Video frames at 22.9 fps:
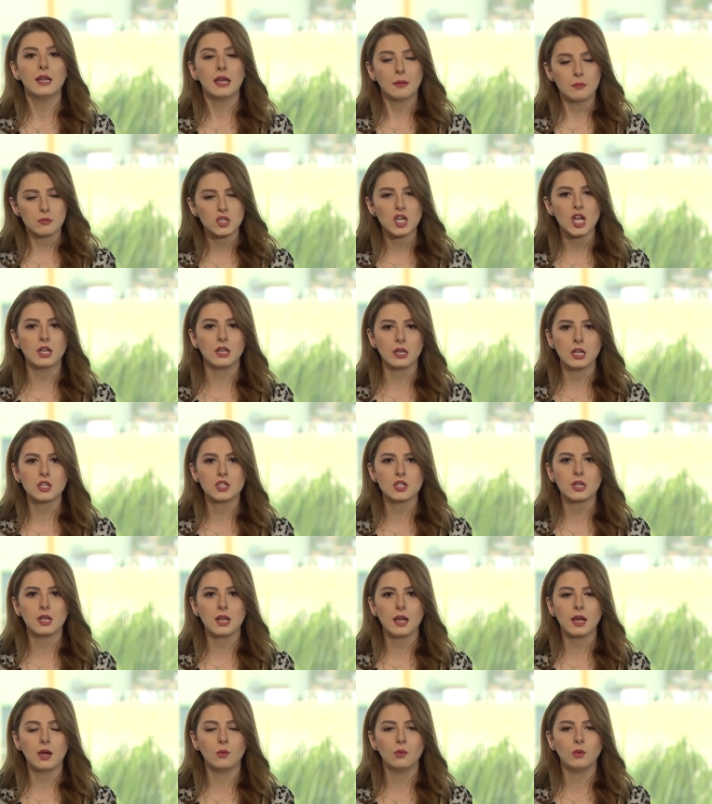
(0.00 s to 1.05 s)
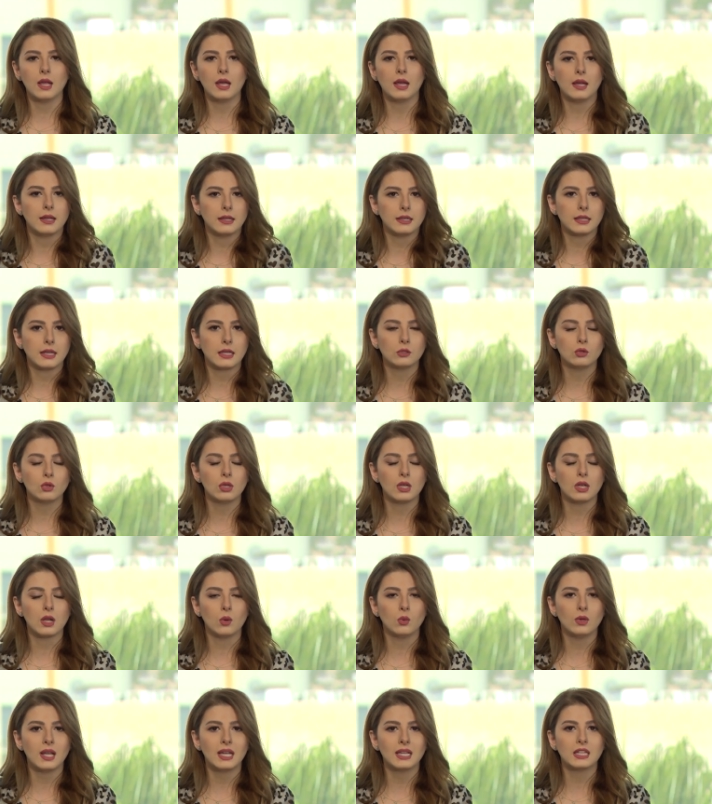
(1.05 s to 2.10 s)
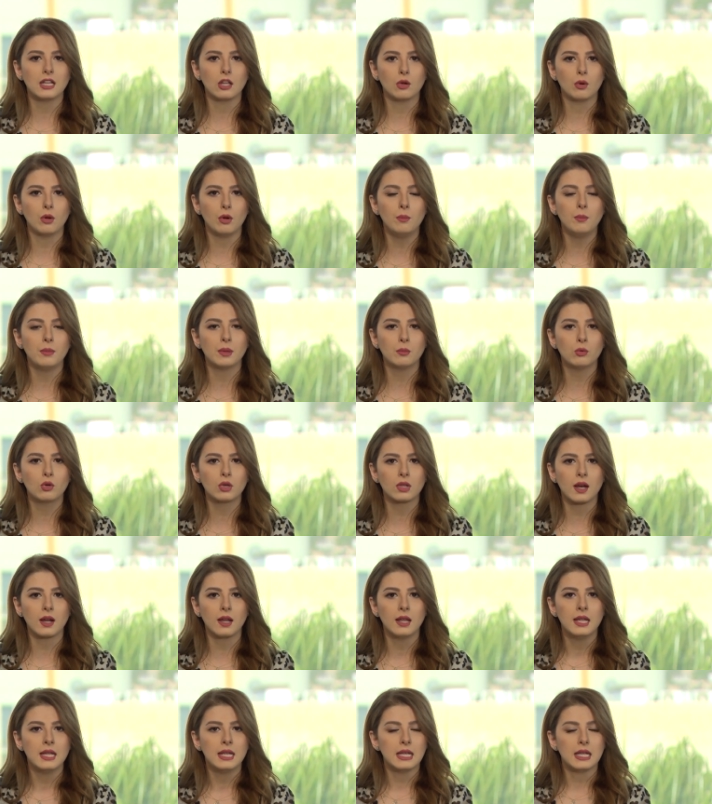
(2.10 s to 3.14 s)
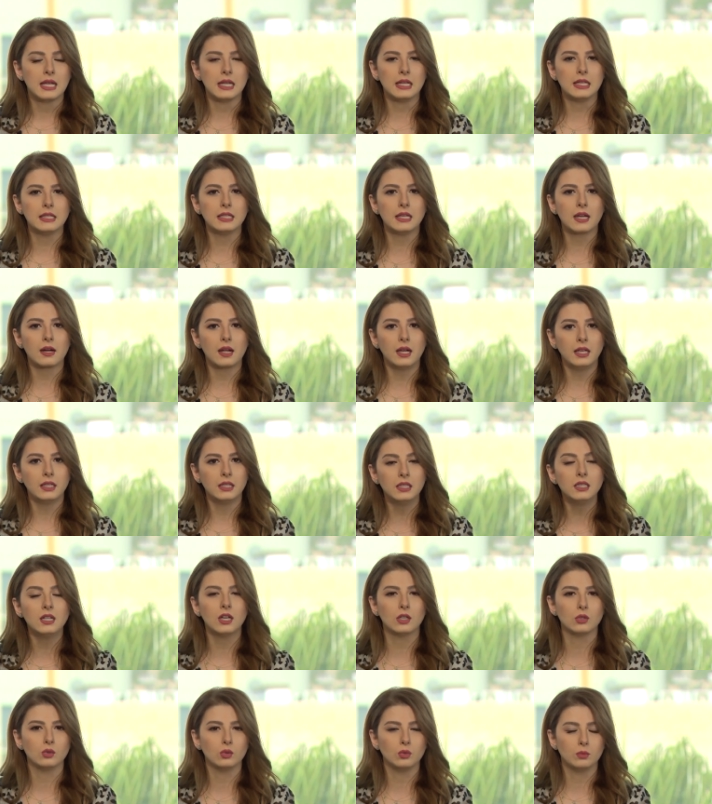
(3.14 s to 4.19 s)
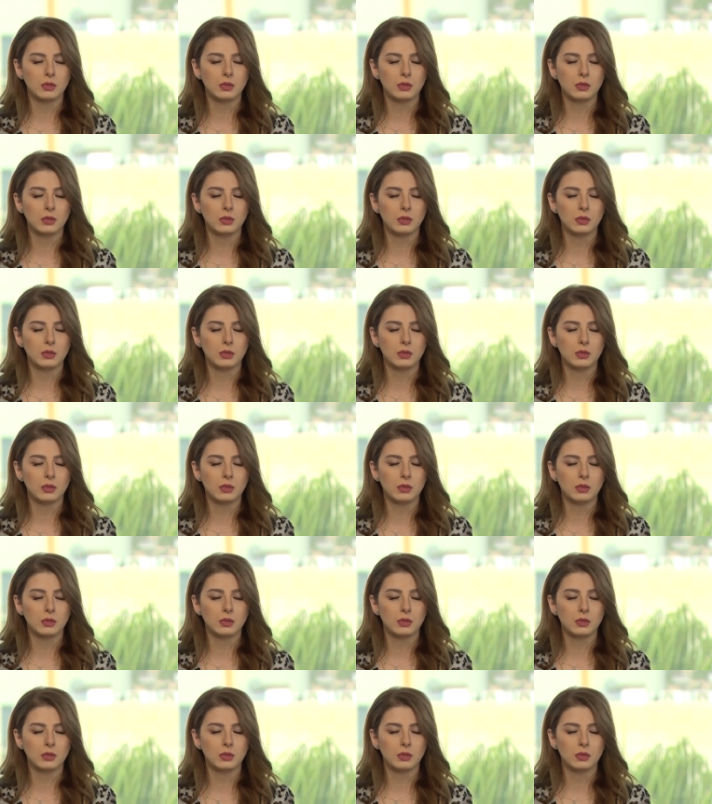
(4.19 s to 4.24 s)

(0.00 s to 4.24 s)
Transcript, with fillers: مشان اجل أو يعني هدول الاولاد لانه هم بكره اللي راح ينهضوا